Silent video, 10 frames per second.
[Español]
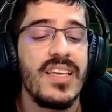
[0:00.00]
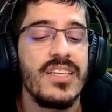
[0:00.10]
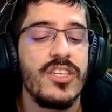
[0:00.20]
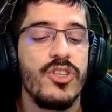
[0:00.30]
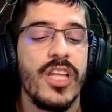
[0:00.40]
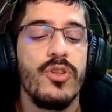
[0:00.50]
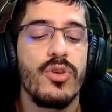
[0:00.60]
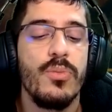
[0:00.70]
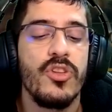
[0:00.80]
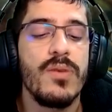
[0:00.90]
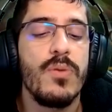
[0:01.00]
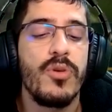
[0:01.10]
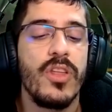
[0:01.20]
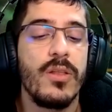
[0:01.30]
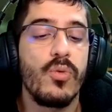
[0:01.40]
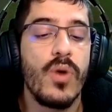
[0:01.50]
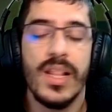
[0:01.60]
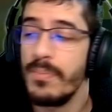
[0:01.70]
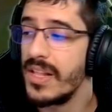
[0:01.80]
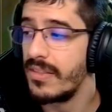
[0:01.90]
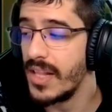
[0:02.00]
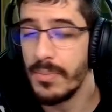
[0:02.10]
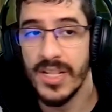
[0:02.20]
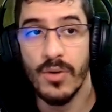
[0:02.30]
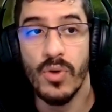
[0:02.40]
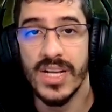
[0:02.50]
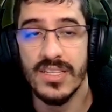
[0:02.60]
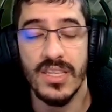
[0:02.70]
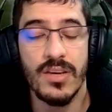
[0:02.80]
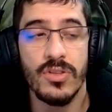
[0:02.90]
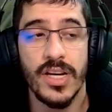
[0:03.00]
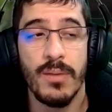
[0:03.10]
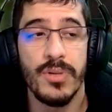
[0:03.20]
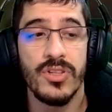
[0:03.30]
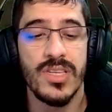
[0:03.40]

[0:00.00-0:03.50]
Esto es el otro motivo por el cual merece la pena jugar Casadín contra campeones